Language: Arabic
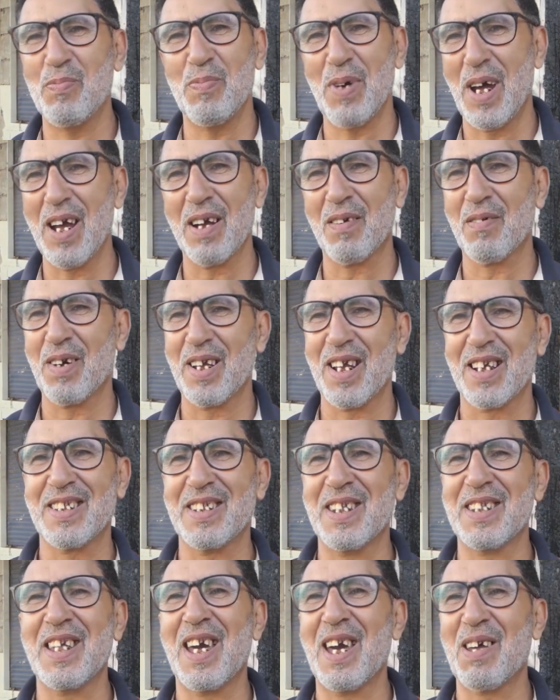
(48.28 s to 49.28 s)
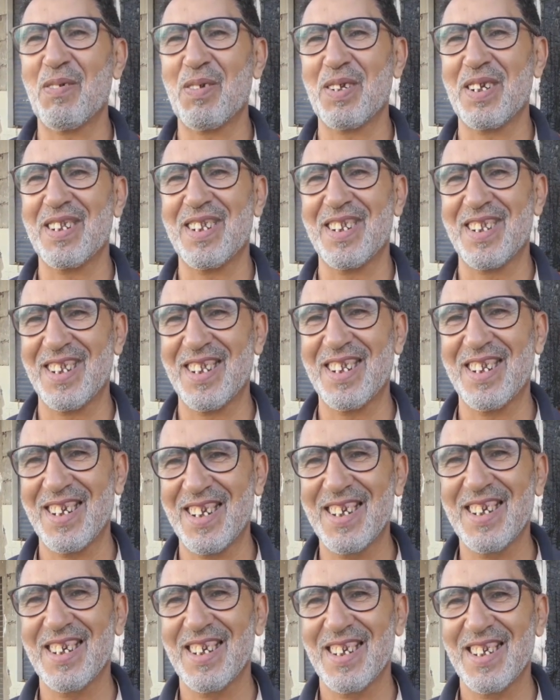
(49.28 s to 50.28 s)
وبهاكا يخصني ضروري
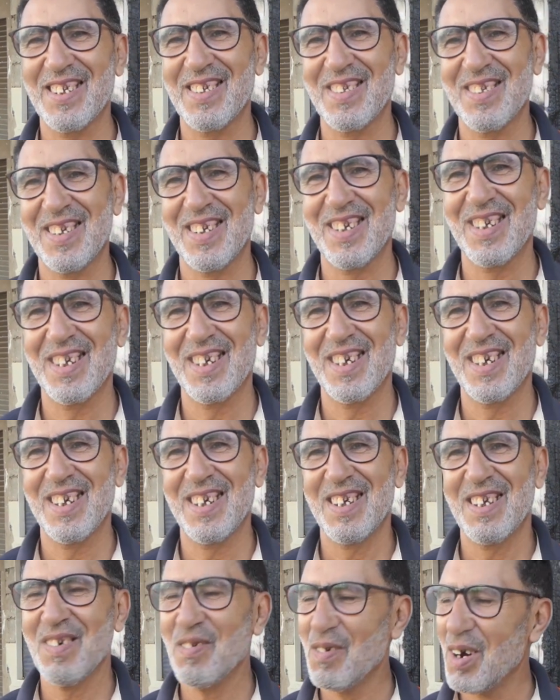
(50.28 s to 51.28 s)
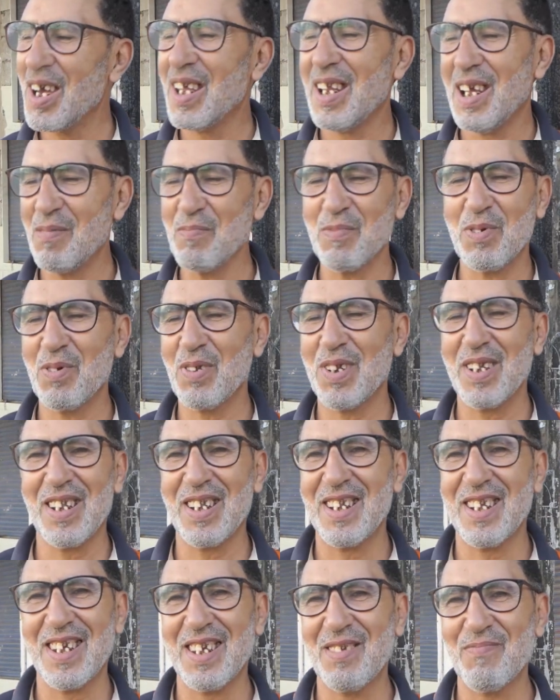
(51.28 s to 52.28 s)
تساعد مع الناس بعض المرات الحمد لله
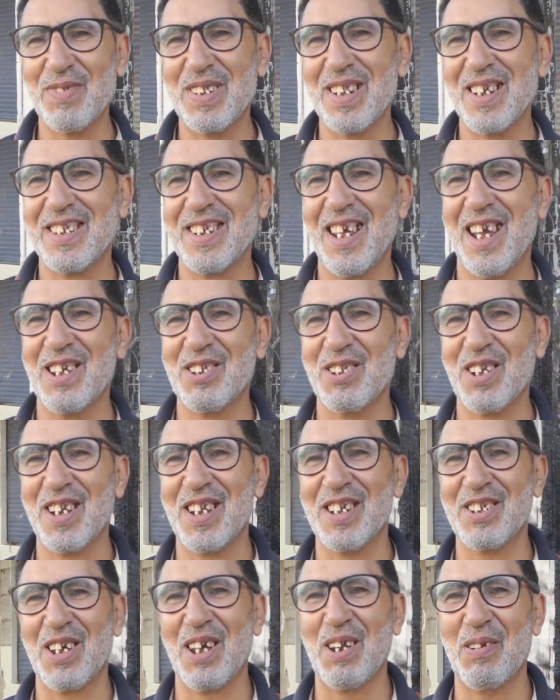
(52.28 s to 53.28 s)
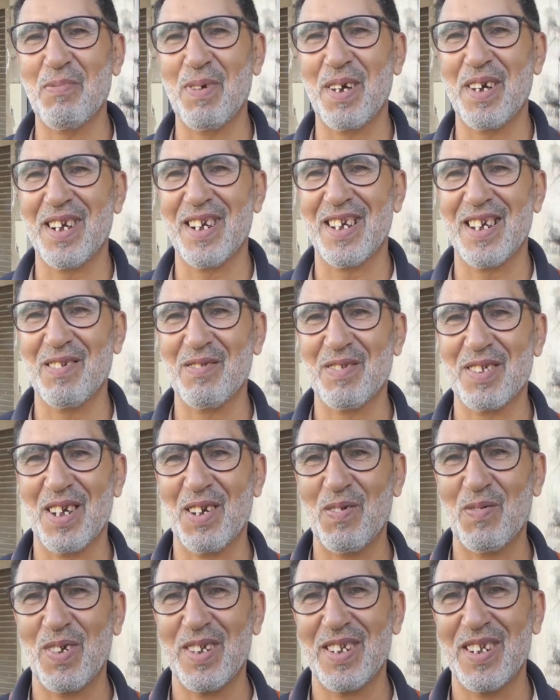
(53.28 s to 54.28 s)
اللي بدلك شي حاجه الله يجعل البركه
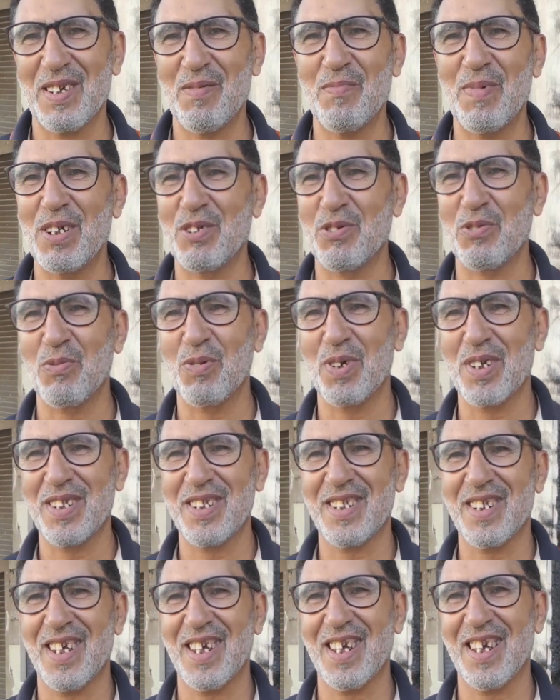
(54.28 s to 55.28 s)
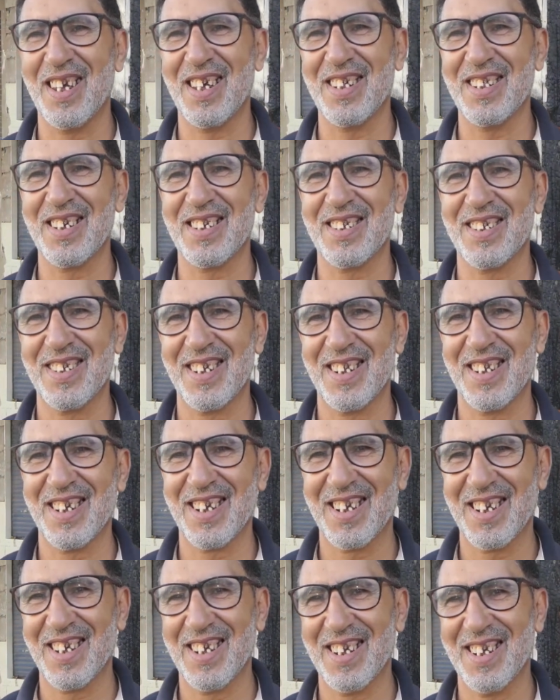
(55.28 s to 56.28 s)
وصافي حنا مع الجواد هذاك آه،
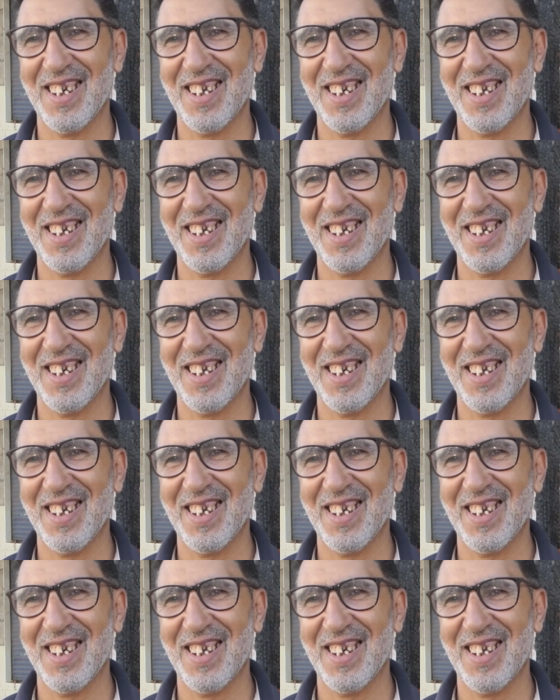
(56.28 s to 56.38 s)
السيدي